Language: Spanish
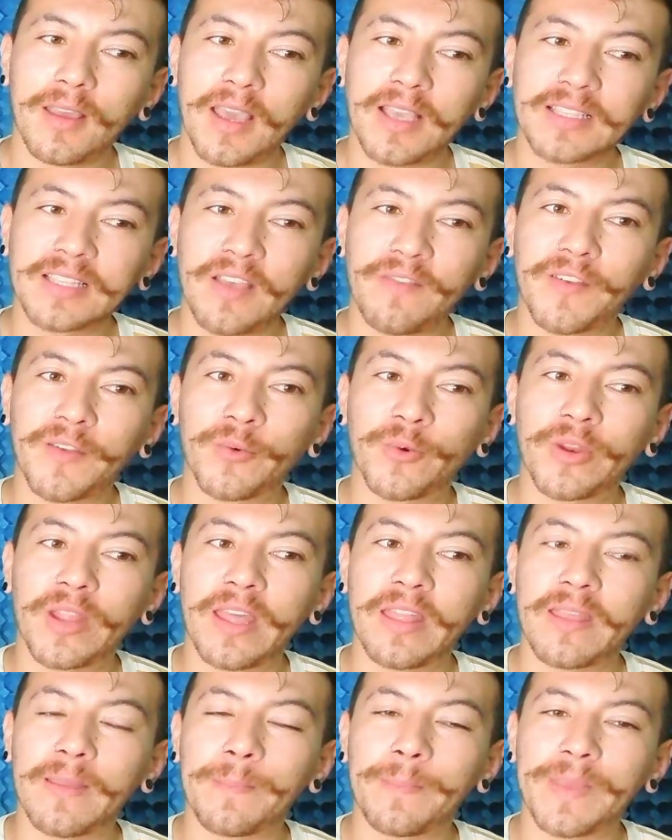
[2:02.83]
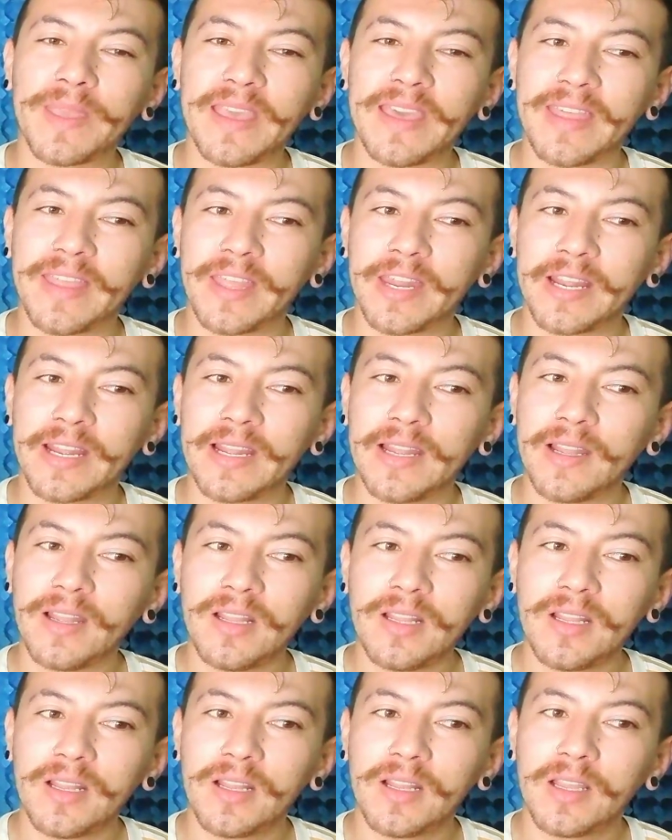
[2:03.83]
Esas figuras de piedra
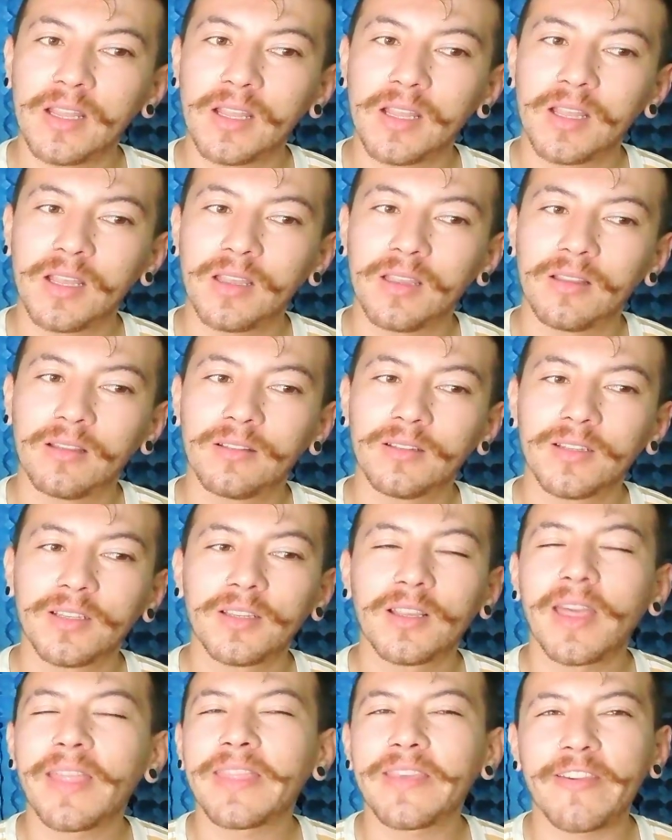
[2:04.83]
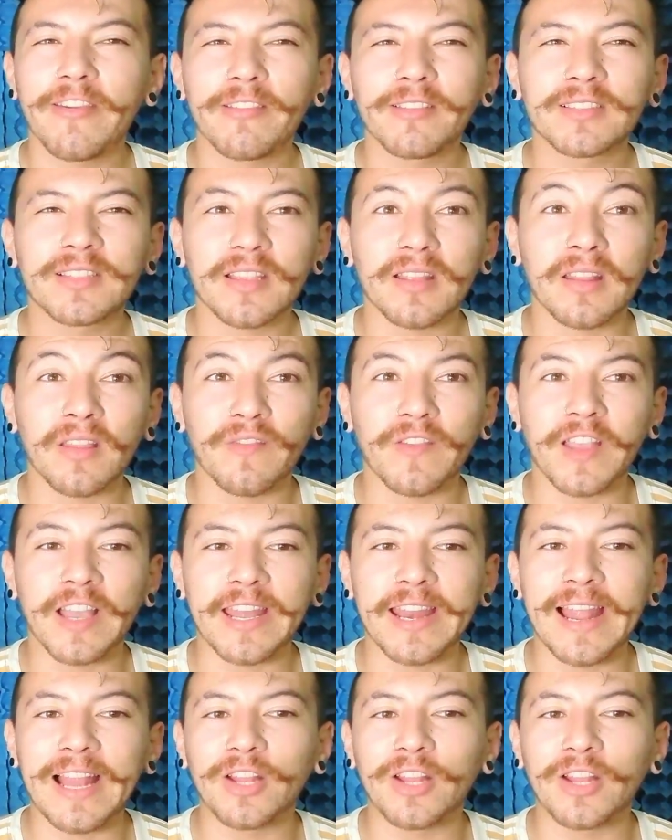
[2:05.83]
deben significar